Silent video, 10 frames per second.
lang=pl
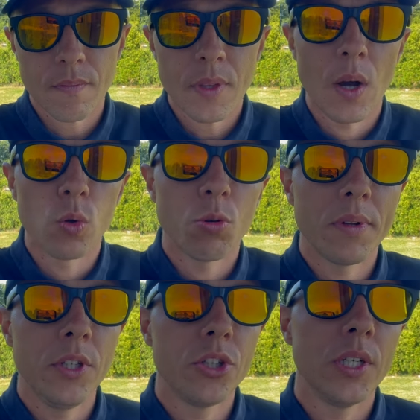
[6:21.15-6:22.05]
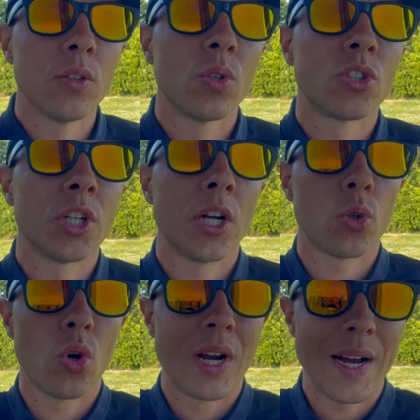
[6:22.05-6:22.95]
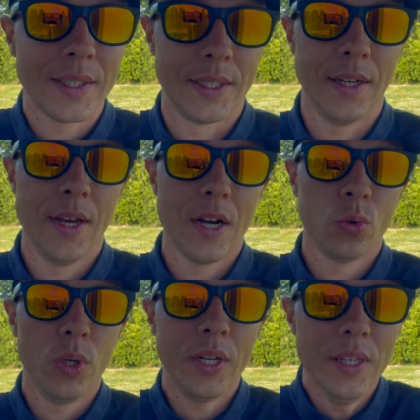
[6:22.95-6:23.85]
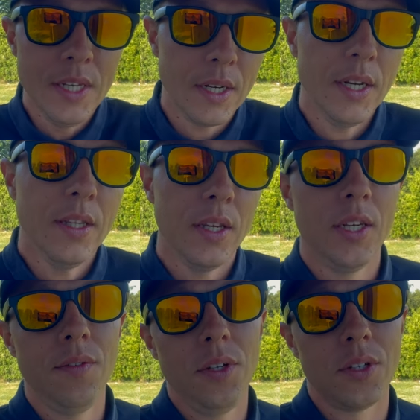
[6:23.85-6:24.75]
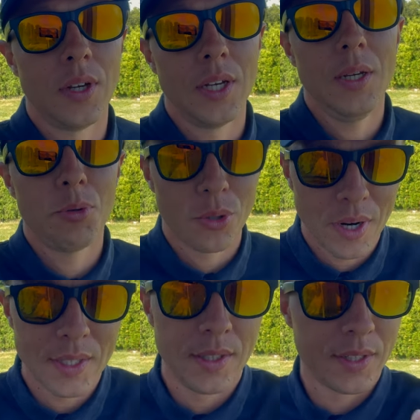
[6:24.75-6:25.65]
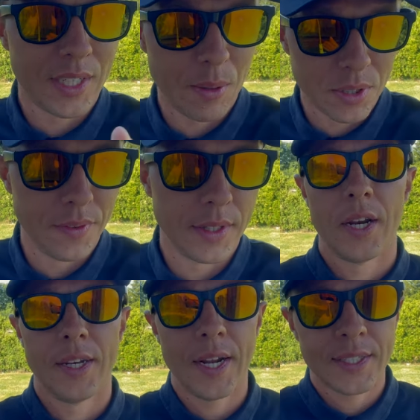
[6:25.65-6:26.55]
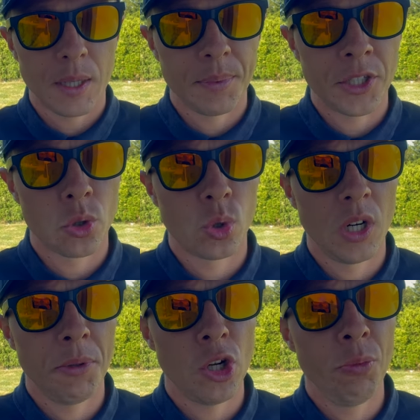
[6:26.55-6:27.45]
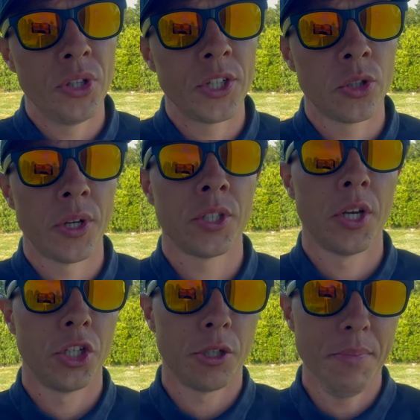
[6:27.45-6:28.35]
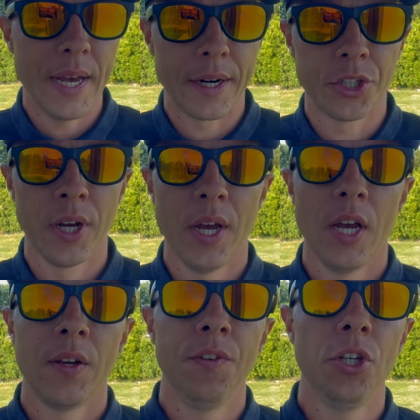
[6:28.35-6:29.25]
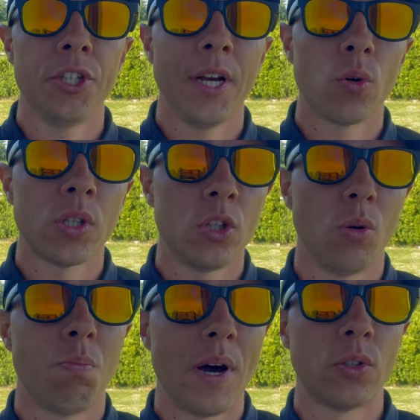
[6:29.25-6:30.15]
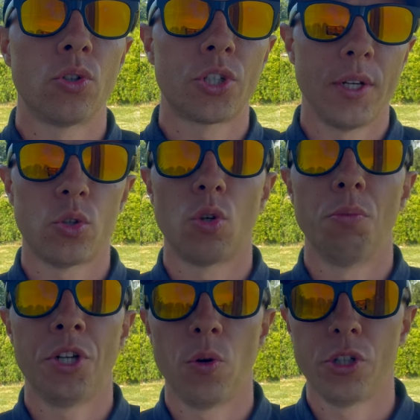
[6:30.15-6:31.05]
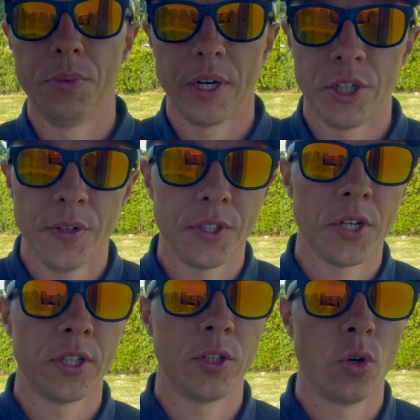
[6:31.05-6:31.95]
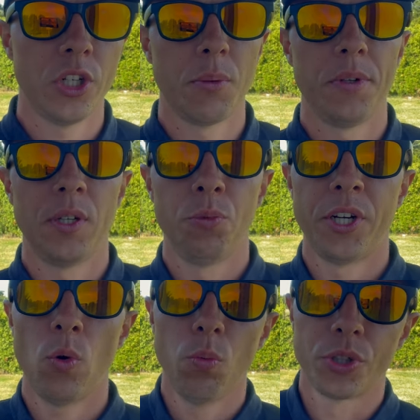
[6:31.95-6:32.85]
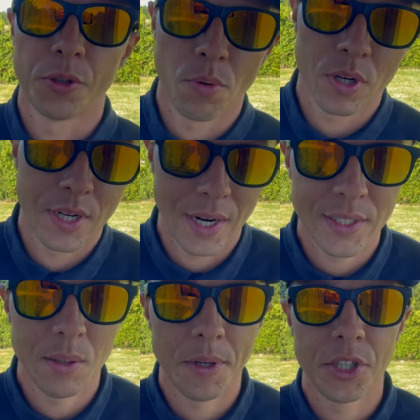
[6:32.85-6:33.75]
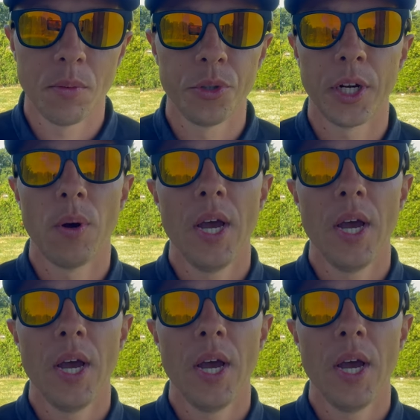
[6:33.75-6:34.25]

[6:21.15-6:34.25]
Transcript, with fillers: automatycznie dostrzegasz okazje, których nikt inny nie widzi i przy okazji też zarabiasz więcej. Następna rzecz, o której myślą milionerzy, to jest śmierć. Widzisz, ja ostatnio bardzo często myślę o śmierci, nie w takiej kategorii, że będę musiał umrzeć, bo każdy będzie musiał,